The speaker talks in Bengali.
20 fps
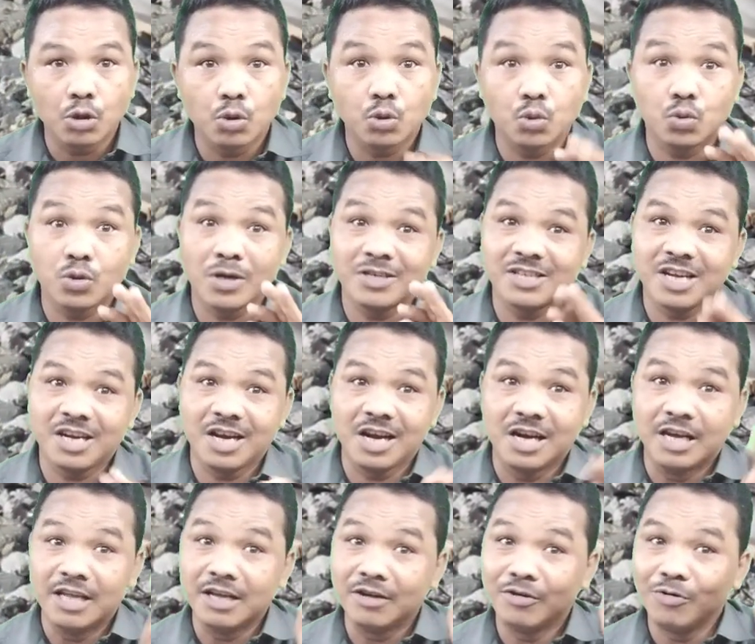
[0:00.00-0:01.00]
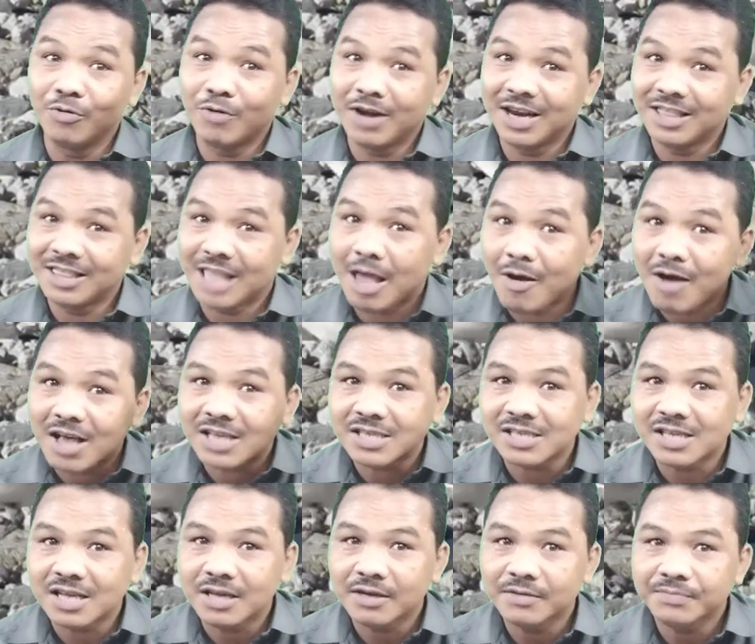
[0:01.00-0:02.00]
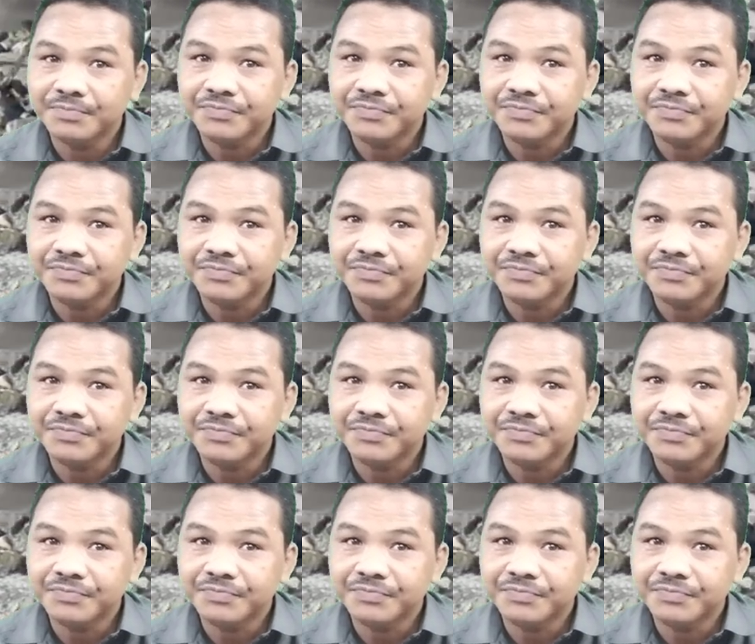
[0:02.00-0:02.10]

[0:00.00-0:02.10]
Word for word: কিন্তু সোশ্যাল সাইটের লিঙ্কগুলো ওখানে দেওয়া আছে